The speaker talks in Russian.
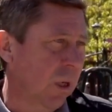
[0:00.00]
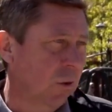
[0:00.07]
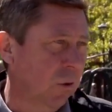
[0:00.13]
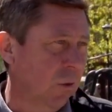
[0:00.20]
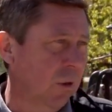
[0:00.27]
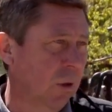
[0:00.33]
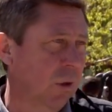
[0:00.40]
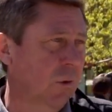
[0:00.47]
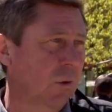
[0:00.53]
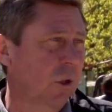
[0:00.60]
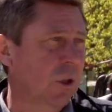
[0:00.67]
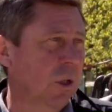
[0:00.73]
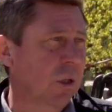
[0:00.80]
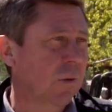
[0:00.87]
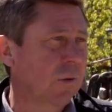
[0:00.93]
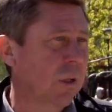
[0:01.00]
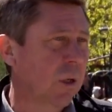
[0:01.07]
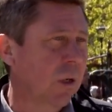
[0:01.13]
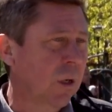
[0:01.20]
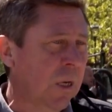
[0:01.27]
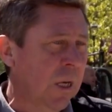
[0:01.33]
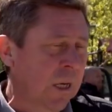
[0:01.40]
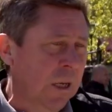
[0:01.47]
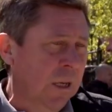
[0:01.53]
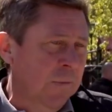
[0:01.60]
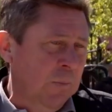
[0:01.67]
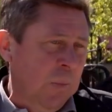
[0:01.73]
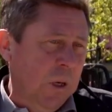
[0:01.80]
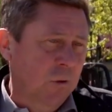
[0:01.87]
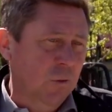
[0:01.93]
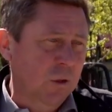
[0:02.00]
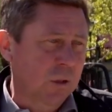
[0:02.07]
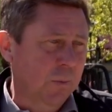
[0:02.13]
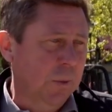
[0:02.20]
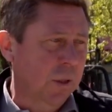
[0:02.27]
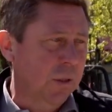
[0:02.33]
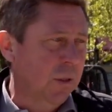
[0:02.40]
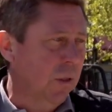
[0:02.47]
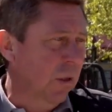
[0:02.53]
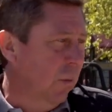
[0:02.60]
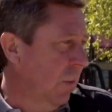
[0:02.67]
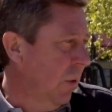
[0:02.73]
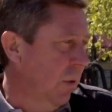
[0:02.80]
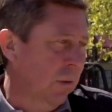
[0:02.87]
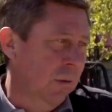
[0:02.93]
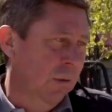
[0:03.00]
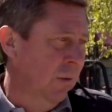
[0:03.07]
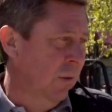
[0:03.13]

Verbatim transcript: Которую находишь, она вся находится за пределами